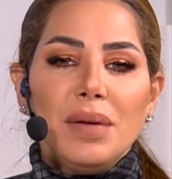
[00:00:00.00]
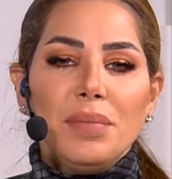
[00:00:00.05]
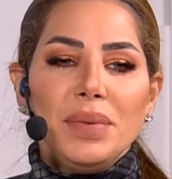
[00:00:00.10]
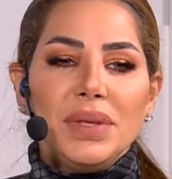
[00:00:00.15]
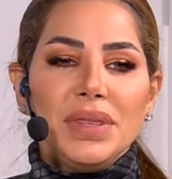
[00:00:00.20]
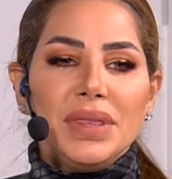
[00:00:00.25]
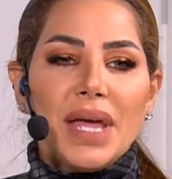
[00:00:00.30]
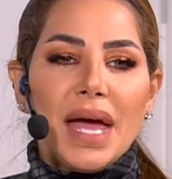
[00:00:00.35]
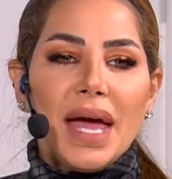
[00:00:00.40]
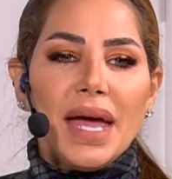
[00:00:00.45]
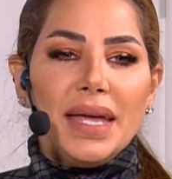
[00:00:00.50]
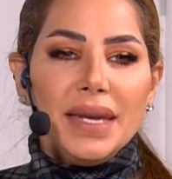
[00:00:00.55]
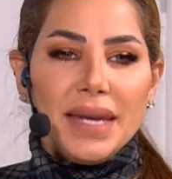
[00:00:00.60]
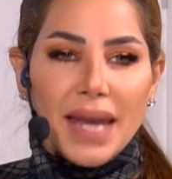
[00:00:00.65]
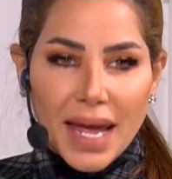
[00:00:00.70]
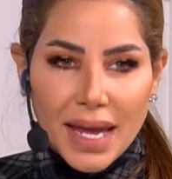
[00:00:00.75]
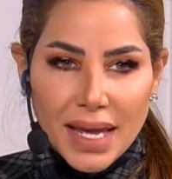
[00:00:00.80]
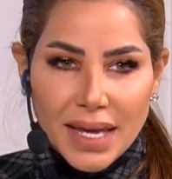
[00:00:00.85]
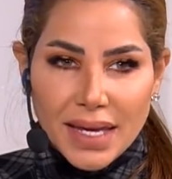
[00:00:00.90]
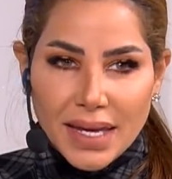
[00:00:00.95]
بدنا
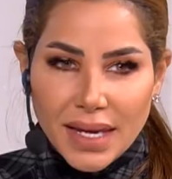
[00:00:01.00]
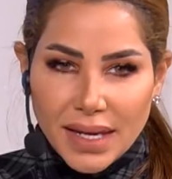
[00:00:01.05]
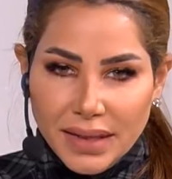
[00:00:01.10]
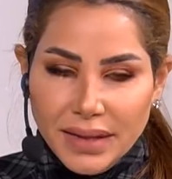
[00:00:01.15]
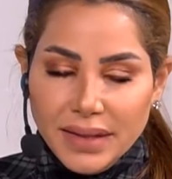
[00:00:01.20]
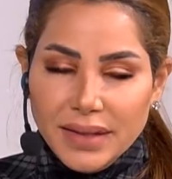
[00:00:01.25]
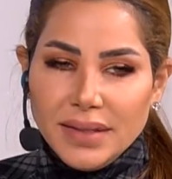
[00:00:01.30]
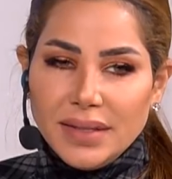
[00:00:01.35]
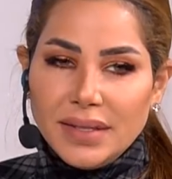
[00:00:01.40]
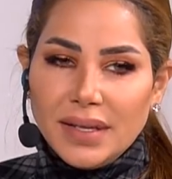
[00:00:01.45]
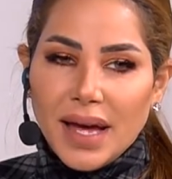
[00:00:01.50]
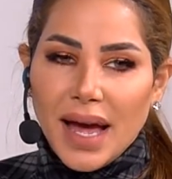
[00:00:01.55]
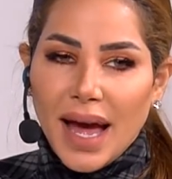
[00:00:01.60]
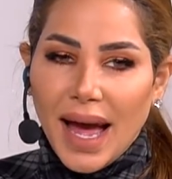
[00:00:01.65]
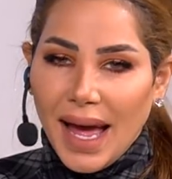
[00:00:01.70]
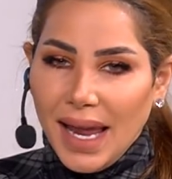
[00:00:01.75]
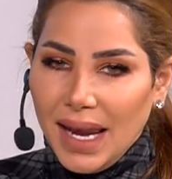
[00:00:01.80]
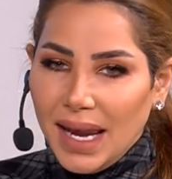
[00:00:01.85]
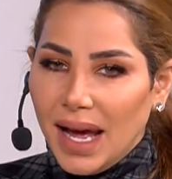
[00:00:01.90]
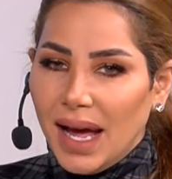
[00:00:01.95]
ناكد
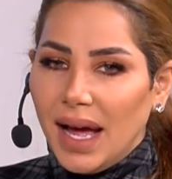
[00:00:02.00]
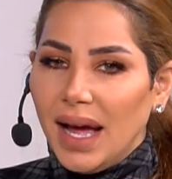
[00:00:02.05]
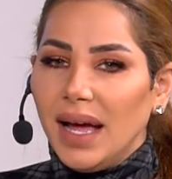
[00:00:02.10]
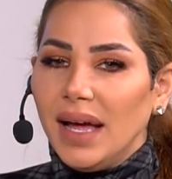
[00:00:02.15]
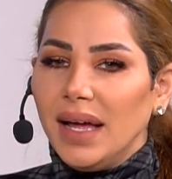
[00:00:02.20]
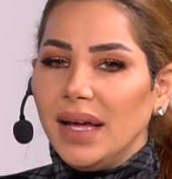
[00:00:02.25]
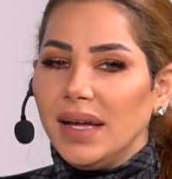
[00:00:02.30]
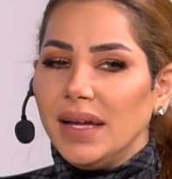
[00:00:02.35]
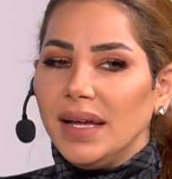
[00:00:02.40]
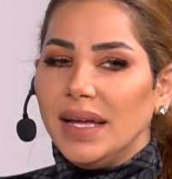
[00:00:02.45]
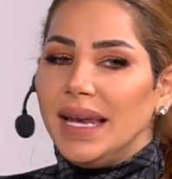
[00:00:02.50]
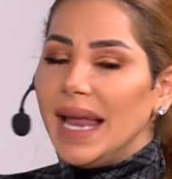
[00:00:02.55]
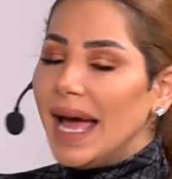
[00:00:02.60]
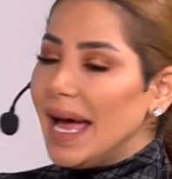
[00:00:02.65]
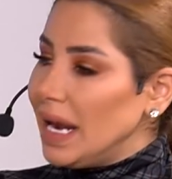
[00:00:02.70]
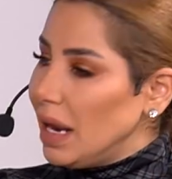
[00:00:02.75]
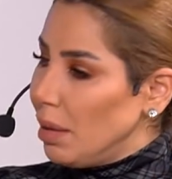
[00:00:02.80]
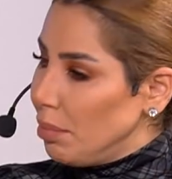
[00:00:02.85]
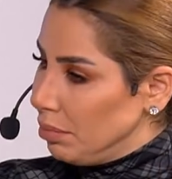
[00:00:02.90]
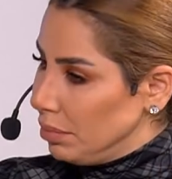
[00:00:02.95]
على
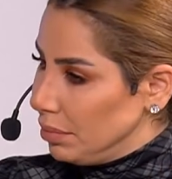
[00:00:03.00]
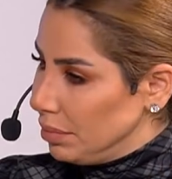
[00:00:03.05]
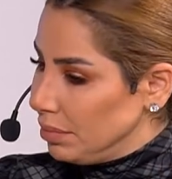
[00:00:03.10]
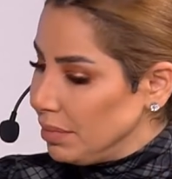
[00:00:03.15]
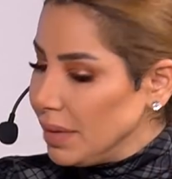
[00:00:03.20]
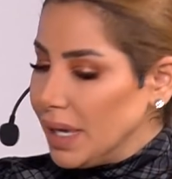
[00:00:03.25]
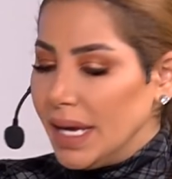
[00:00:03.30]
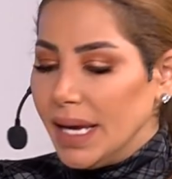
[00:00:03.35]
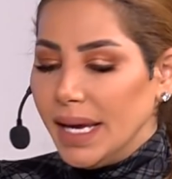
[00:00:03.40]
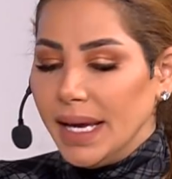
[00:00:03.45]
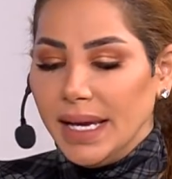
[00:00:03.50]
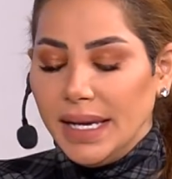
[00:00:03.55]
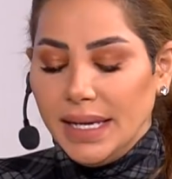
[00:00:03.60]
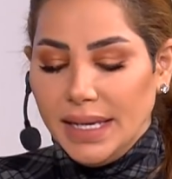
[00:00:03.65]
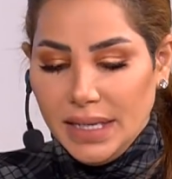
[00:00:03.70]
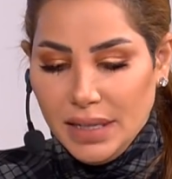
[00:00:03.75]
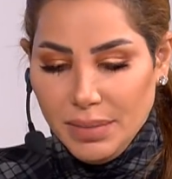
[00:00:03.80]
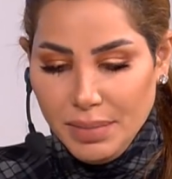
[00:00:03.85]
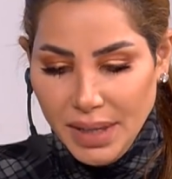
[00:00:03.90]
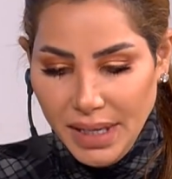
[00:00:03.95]
الالم
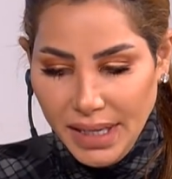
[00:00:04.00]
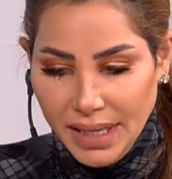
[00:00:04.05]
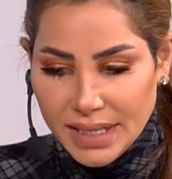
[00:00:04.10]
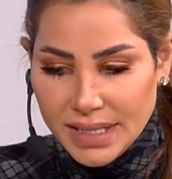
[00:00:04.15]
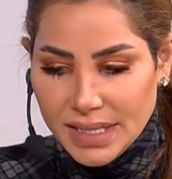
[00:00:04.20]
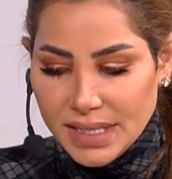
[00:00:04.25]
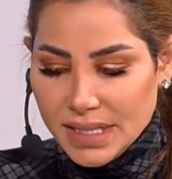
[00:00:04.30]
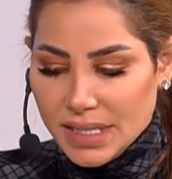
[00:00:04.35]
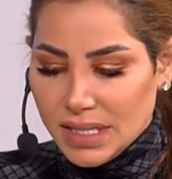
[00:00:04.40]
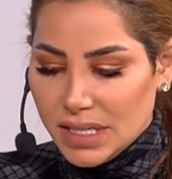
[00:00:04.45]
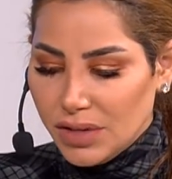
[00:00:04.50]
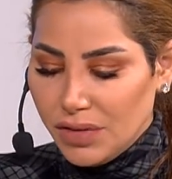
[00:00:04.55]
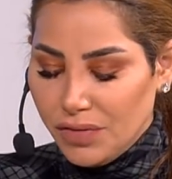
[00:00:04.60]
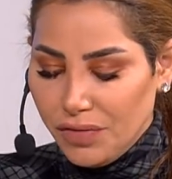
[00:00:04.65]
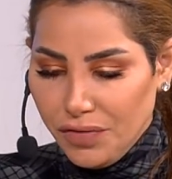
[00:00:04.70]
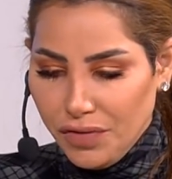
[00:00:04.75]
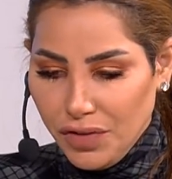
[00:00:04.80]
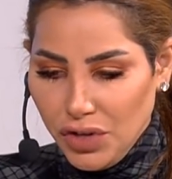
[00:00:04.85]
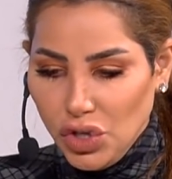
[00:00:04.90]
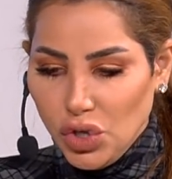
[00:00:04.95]
اللي بحس
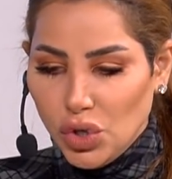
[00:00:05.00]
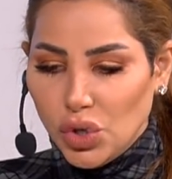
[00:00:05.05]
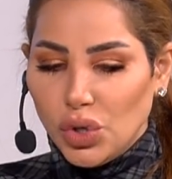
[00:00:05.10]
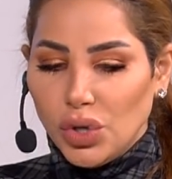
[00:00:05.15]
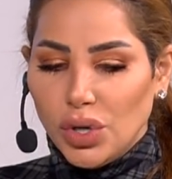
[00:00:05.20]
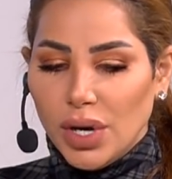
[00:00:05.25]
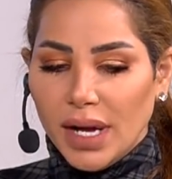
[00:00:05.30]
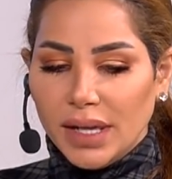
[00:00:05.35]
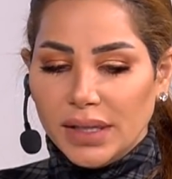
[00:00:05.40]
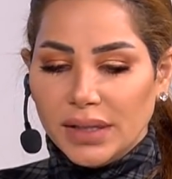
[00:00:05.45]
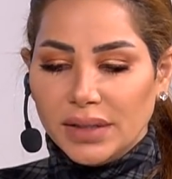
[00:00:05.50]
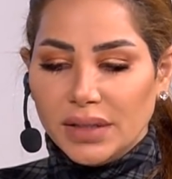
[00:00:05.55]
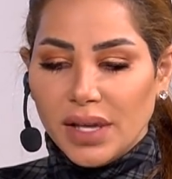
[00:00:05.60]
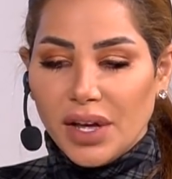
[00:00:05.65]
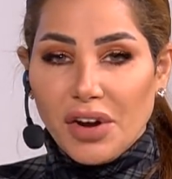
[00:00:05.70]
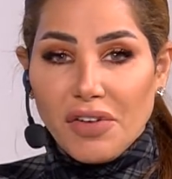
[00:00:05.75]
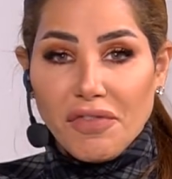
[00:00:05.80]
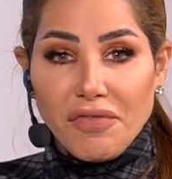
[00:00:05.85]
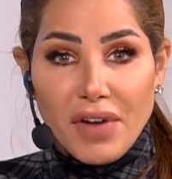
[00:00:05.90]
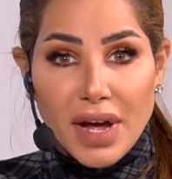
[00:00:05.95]
فيه
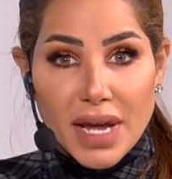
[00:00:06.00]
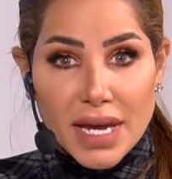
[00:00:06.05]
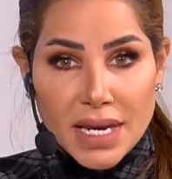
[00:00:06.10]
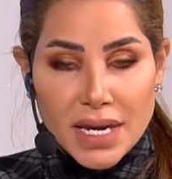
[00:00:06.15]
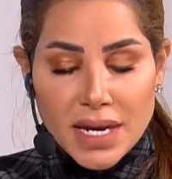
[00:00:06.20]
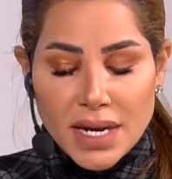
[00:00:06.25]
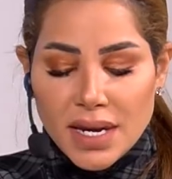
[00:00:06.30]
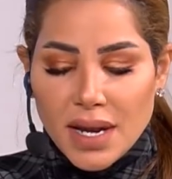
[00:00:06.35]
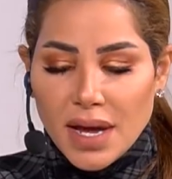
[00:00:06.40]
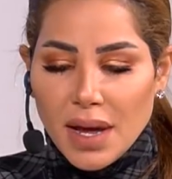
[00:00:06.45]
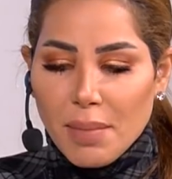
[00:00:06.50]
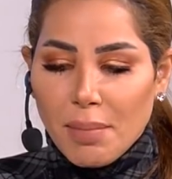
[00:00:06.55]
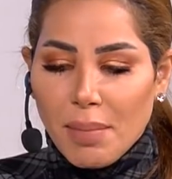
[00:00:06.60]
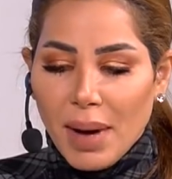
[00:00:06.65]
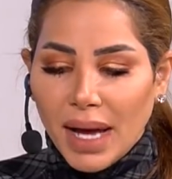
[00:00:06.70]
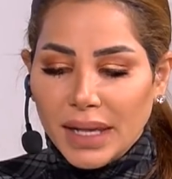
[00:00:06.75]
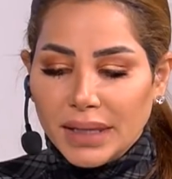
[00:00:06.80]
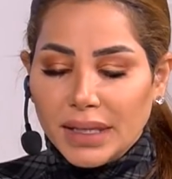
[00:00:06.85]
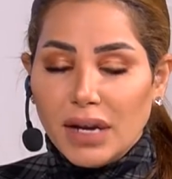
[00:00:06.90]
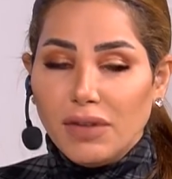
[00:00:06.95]
الطرفين
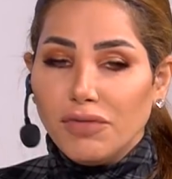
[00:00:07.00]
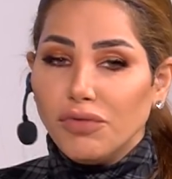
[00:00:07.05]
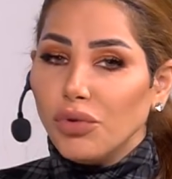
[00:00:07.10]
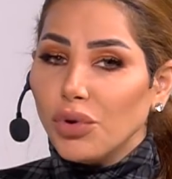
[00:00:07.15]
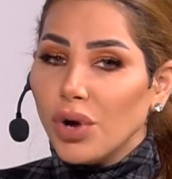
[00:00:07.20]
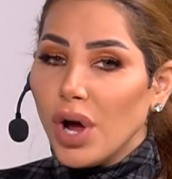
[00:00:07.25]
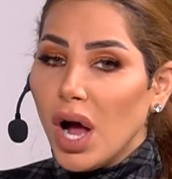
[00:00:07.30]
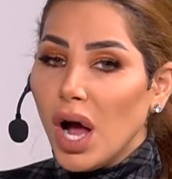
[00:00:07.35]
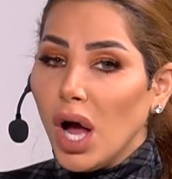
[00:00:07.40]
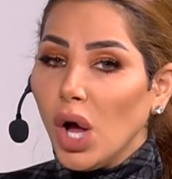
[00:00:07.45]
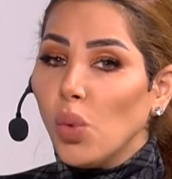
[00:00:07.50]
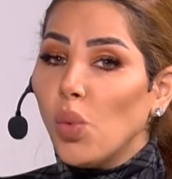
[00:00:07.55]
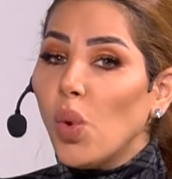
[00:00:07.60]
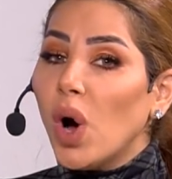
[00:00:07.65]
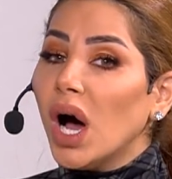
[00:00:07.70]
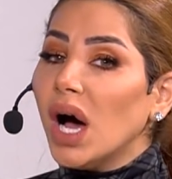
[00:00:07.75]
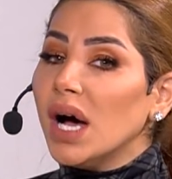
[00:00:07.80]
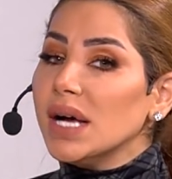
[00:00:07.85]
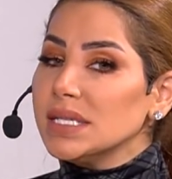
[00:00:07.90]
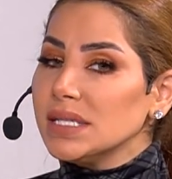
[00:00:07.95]
بعد الفراق
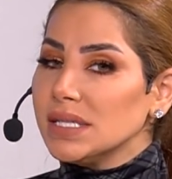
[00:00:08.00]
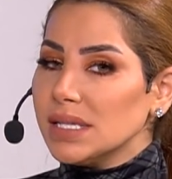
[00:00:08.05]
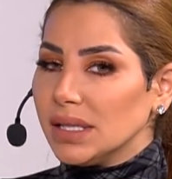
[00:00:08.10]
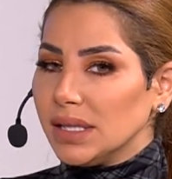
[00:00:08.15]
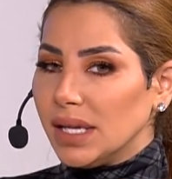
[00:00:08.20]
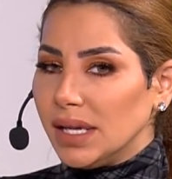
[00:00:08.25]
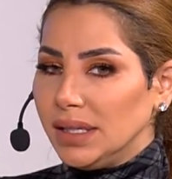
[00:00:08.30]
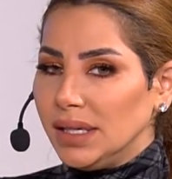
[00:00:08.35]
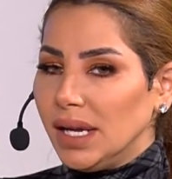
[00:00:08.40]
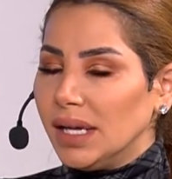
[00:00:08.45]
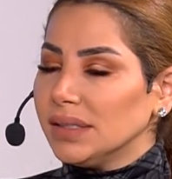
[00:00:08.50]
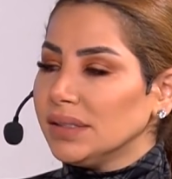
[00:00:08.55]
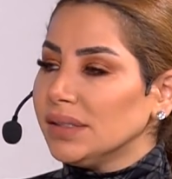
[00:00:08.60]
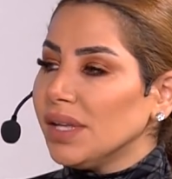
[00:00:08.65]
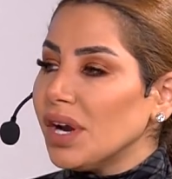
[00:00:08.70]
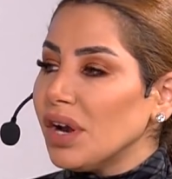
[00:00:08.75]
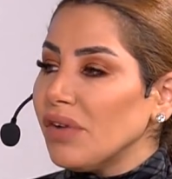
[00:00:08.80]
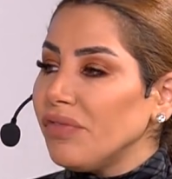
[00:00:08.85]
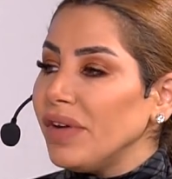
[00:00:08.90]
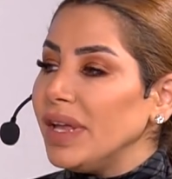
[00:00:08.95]
وخاصة
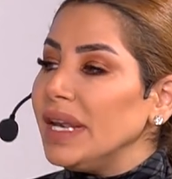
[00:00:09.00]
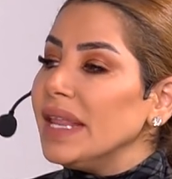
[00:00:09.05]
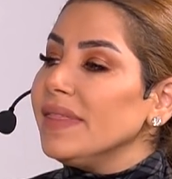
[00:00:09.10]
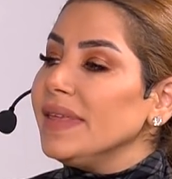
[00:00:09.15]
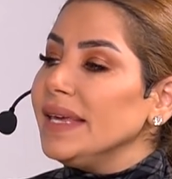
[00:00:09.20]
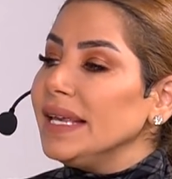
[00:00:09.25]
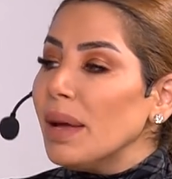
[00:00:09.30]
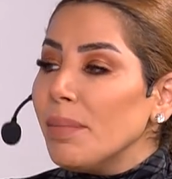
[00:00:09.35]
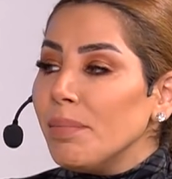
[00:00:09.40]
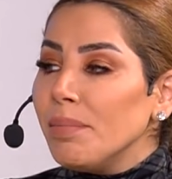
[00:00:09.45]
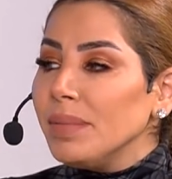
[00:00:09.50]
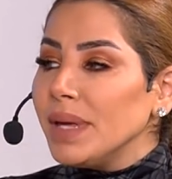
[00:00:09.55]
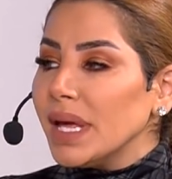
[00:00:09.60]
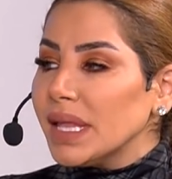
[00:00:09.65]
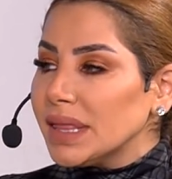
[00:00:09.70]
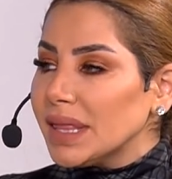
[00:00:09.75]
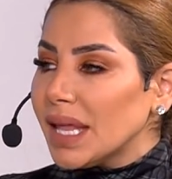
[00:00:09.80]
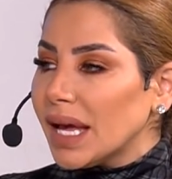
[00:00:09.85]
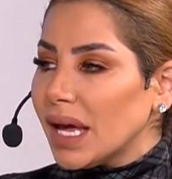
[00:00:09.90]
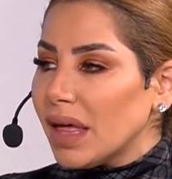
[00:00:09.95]
الطرف الذي لم
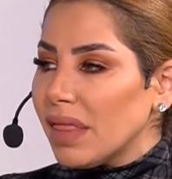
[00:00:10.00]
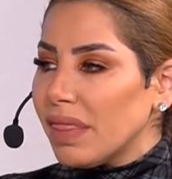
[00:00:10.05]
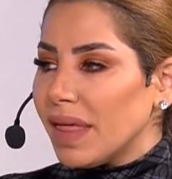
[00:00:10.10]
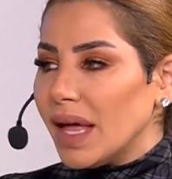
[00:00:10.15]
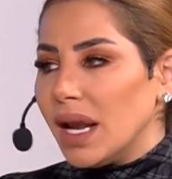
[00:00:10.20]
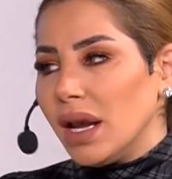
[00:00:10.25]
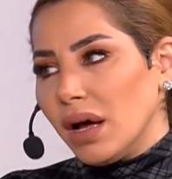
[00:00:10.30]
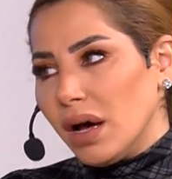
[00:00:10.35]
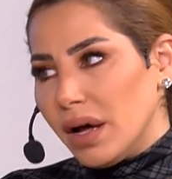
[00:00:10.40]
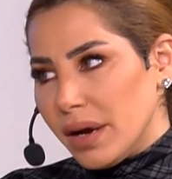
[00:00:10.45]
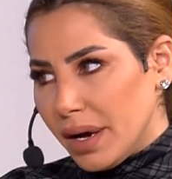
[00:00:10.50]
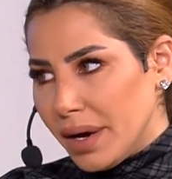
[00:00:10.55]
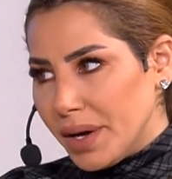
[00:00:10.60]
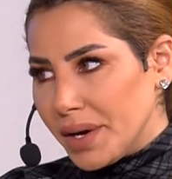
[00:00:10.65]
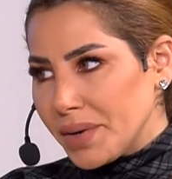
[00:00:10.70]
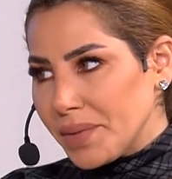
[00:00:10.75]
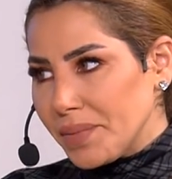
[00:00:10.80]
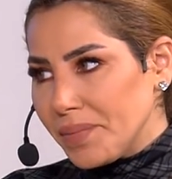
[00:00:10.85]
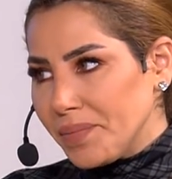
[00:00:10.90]
يتخذ القرار